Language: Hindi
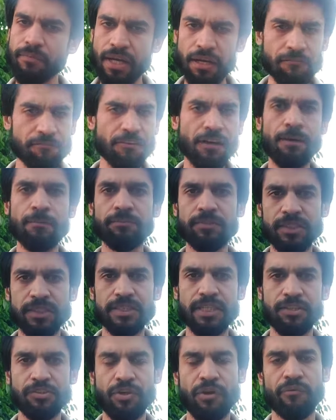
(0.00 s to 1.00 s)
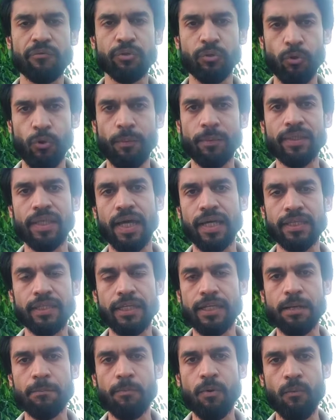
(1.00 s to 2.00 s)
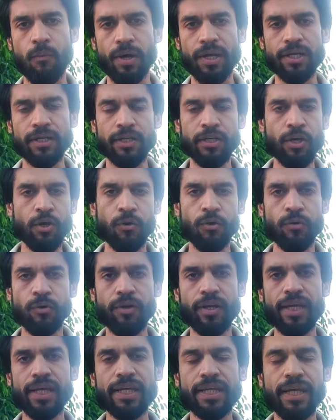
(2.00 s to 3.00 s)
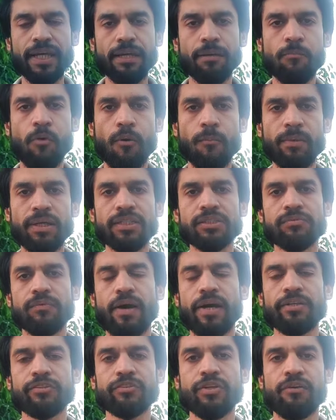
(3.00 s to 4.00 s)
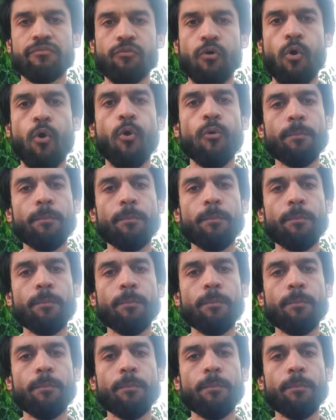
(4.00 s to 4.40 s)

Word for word: कंफर्म चीज़ें जो है वो दो बता दी हैं नंबर वन उन्होंने ये कहा कि मोहम्मद रिजवान जो है वो